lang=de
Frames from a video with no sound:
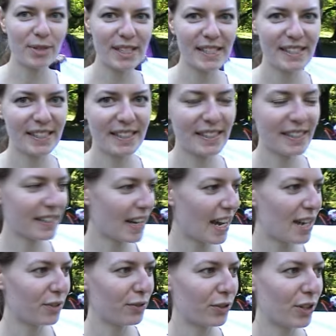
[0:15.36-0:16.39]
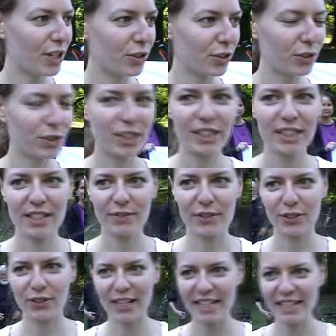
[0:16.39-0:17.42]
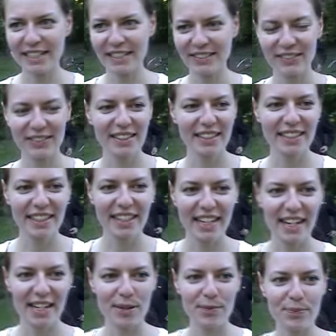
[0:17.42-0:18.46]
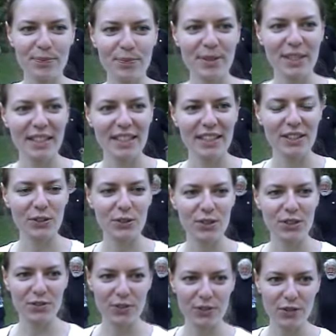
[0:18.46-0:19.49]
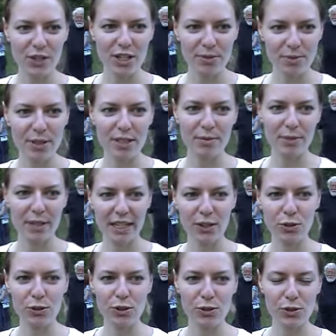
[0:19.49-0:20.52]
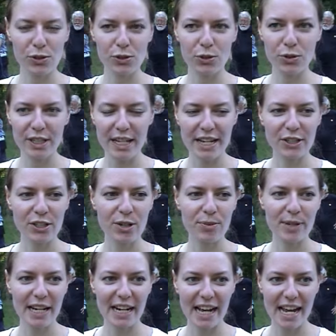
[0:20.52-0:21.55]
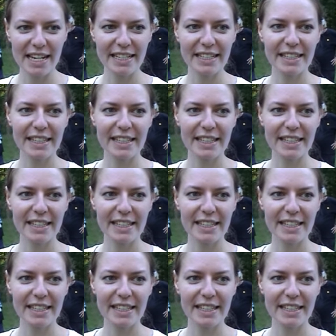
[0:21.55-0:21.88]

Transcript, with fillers: ist die zentrale Forderung der Violetten. Ähm, und wir wollen mit dem bedingungslosen Grundeinkommen erreichen,